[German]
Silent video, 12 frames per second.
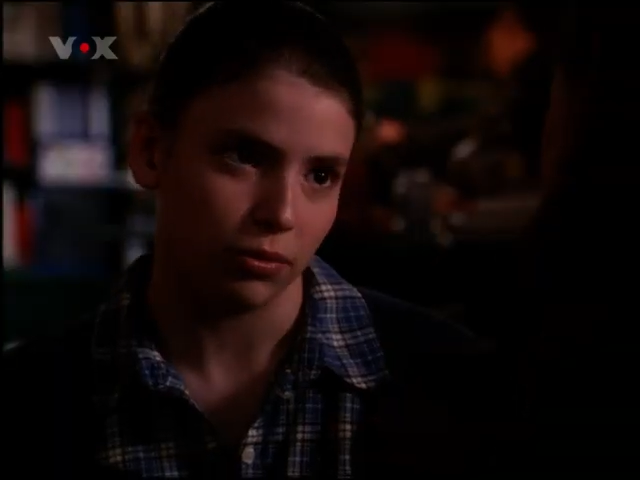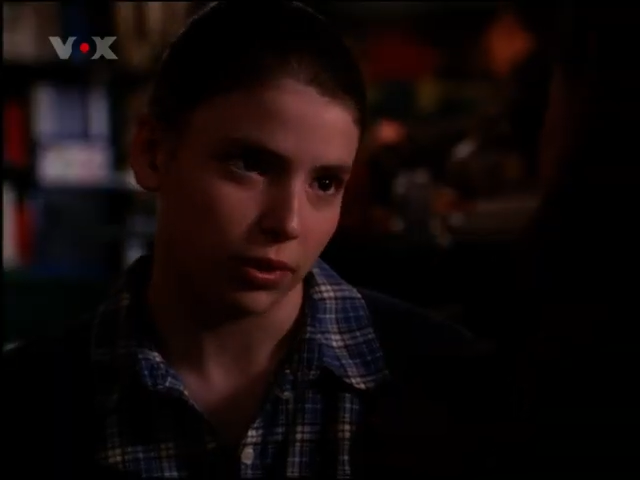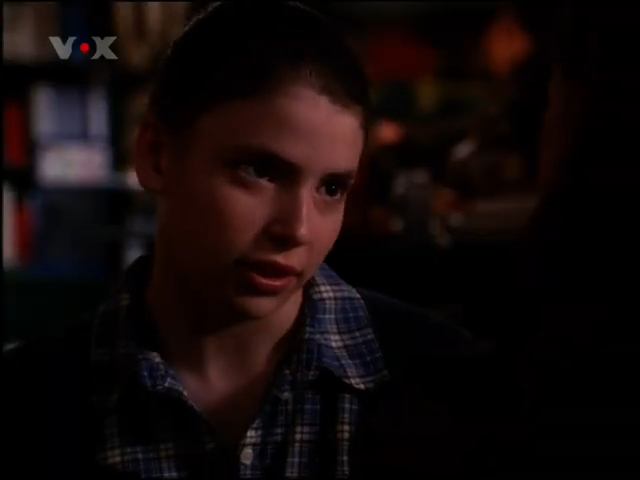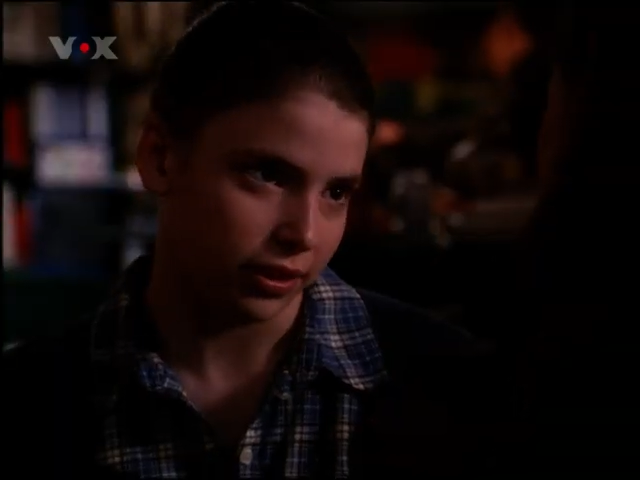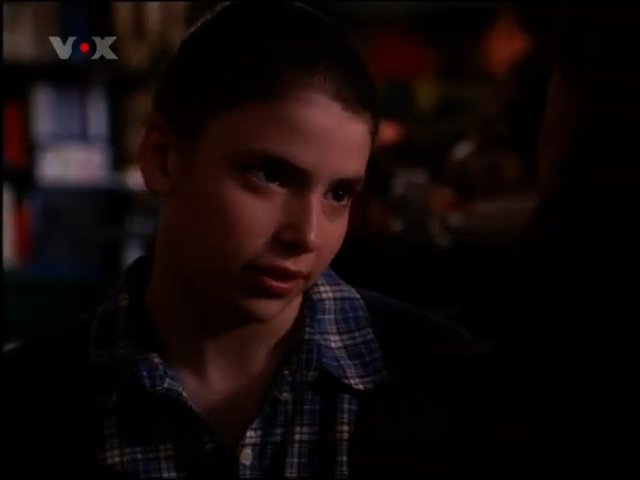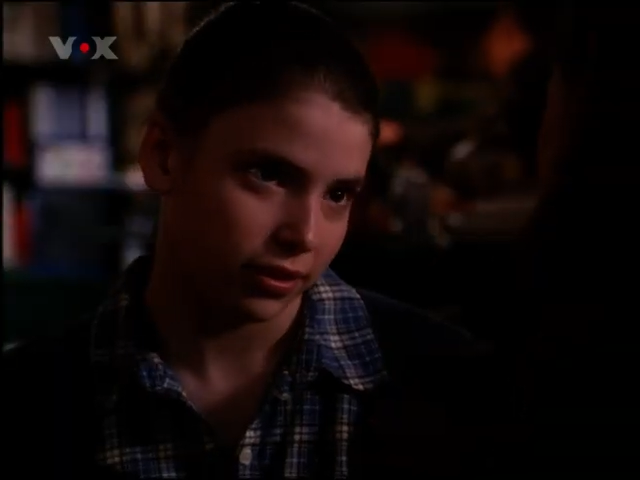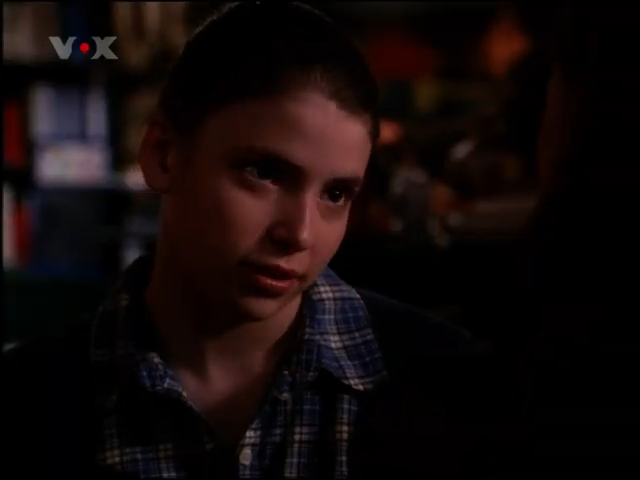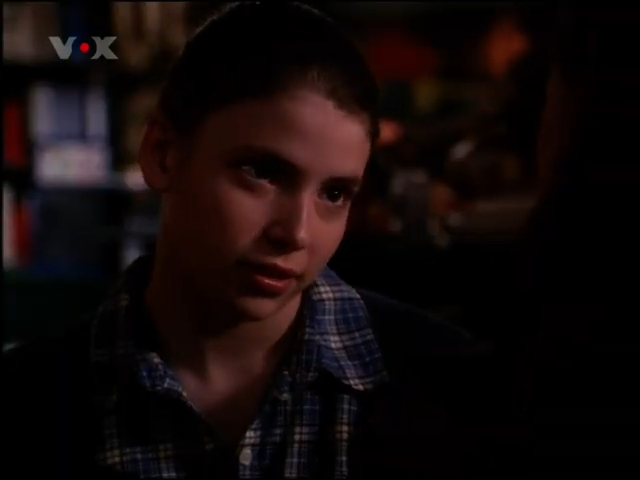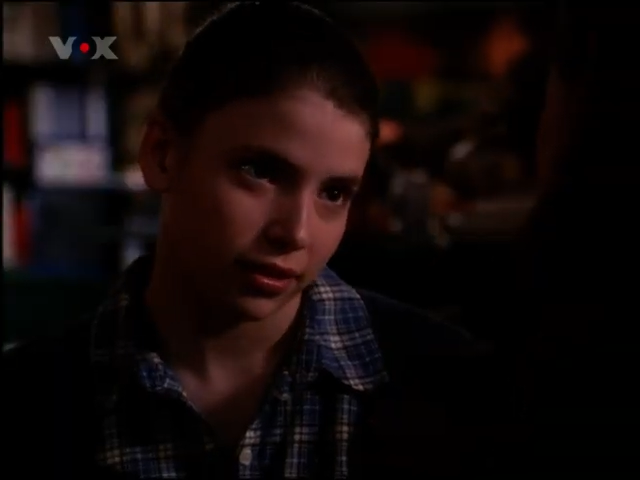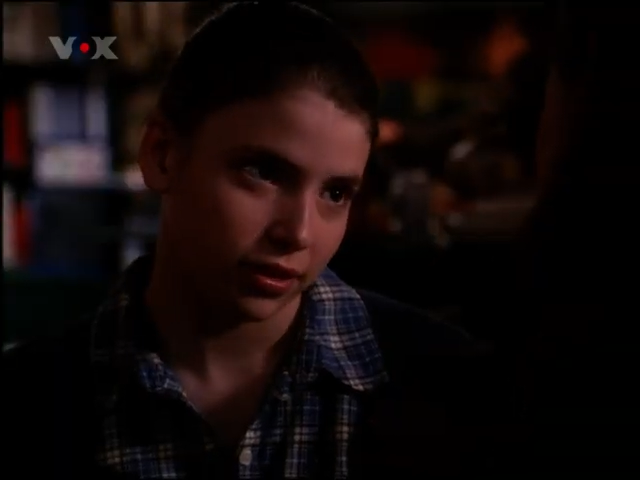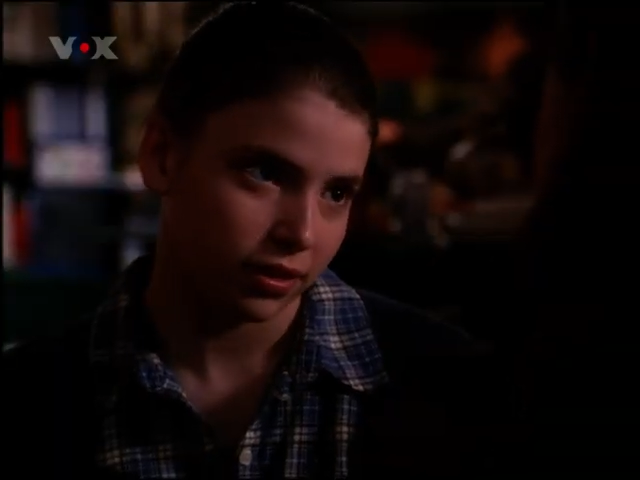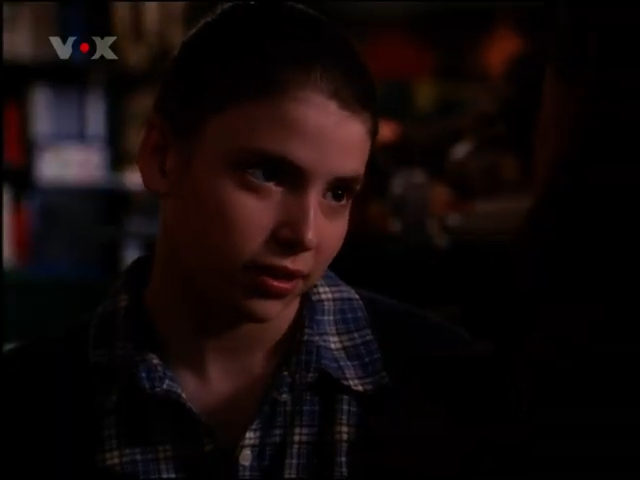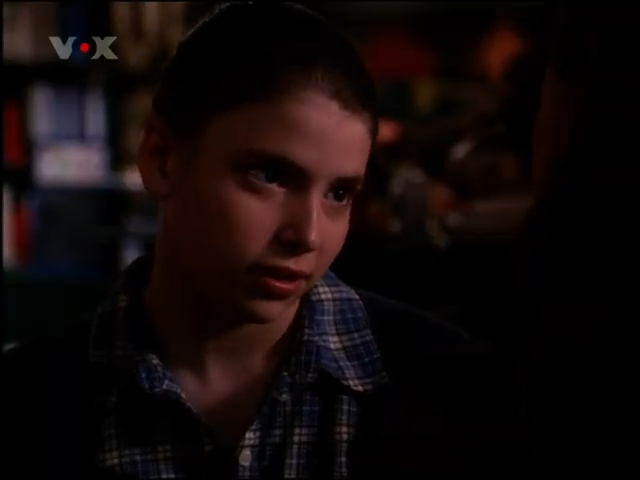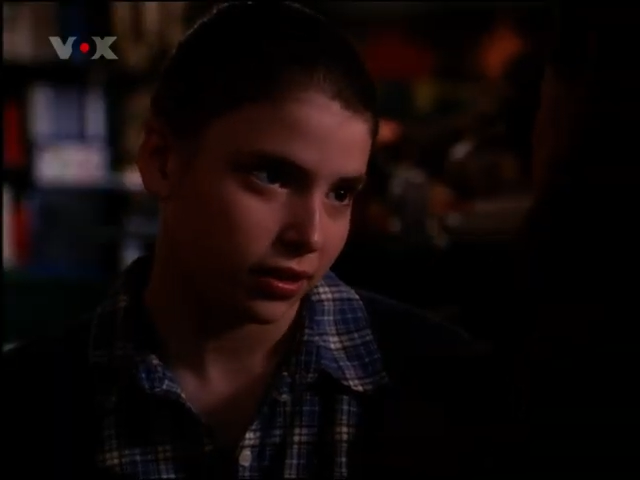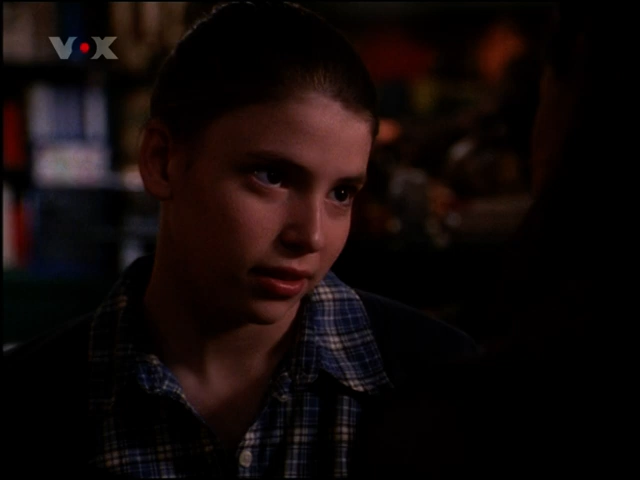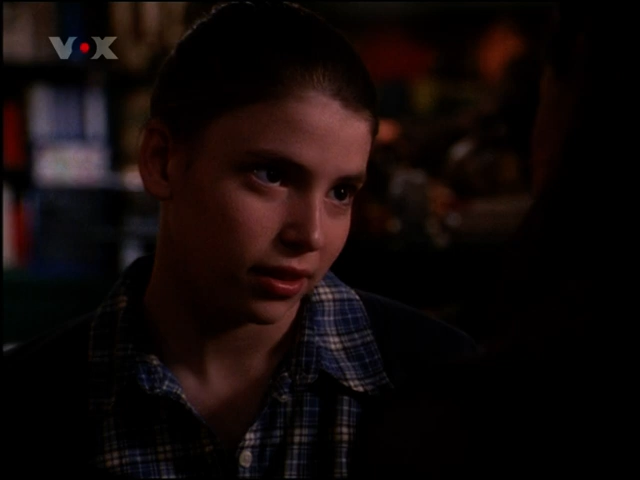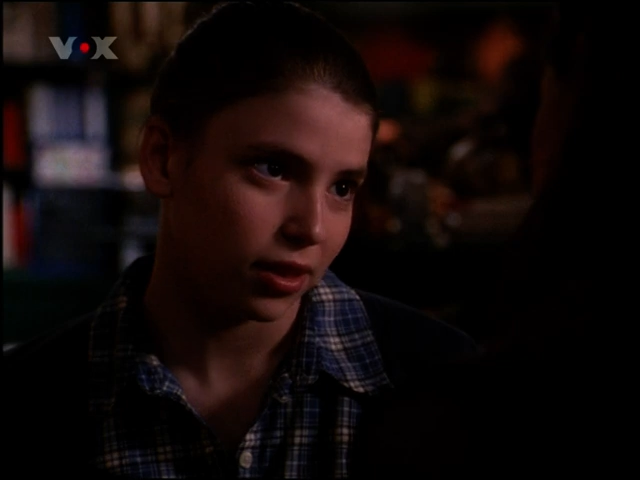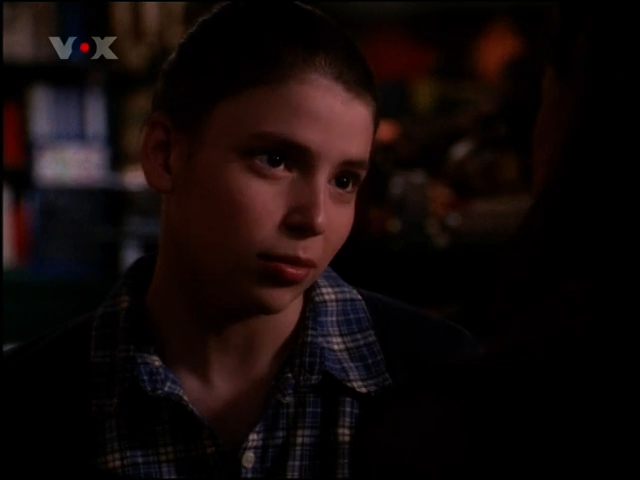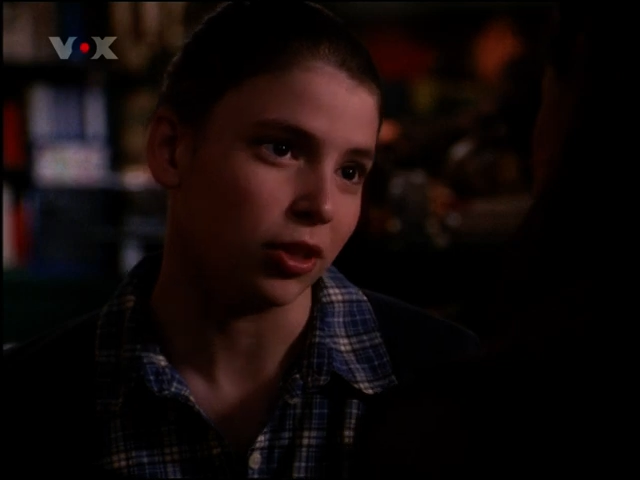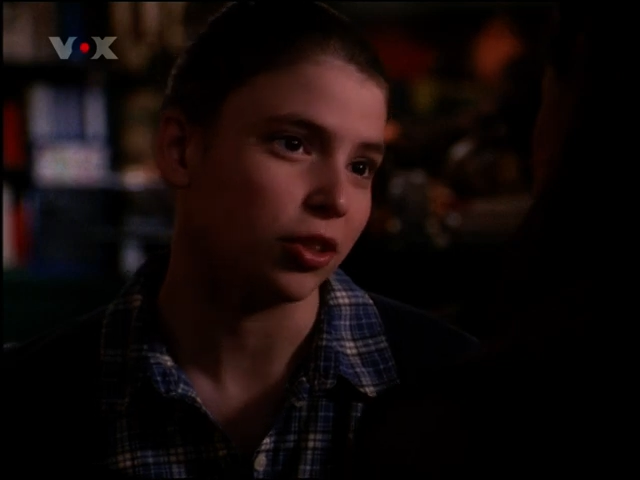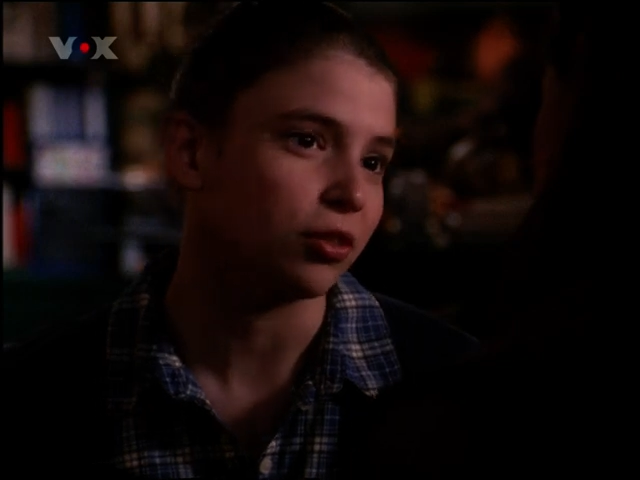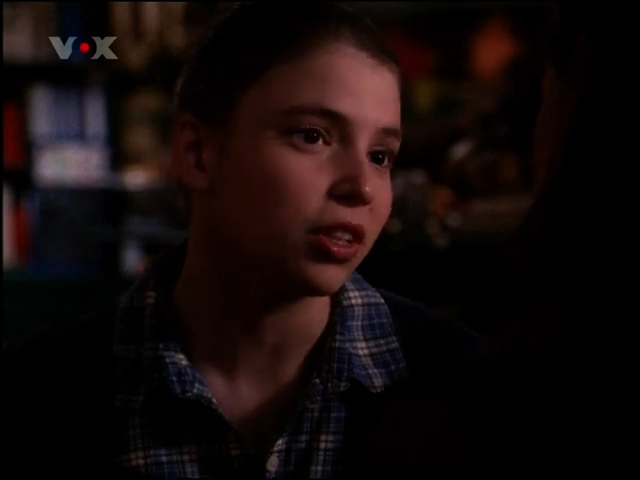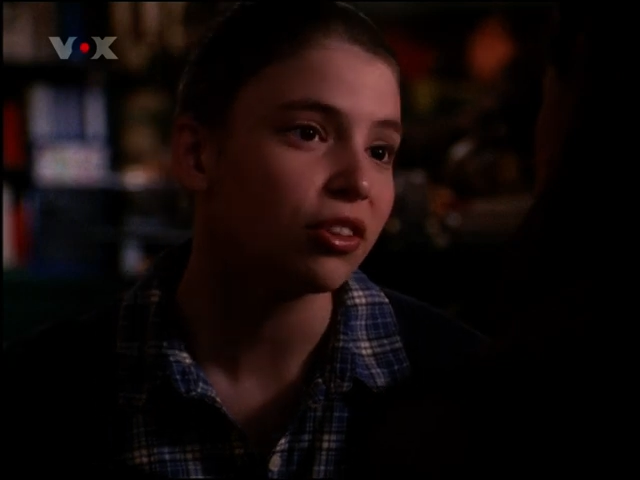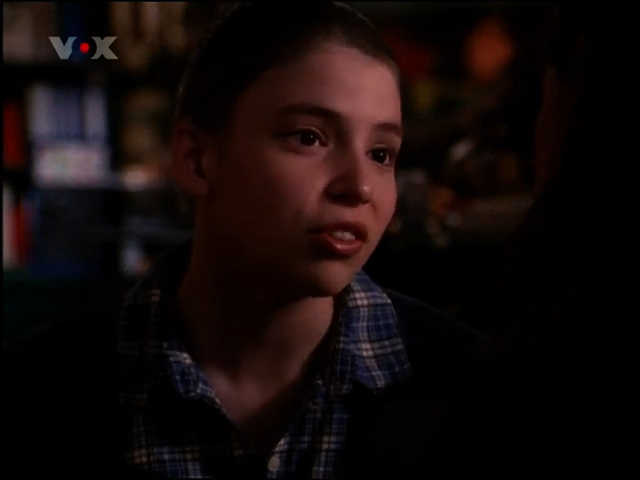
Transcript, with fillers: Auf keinen Fall. Komm schon,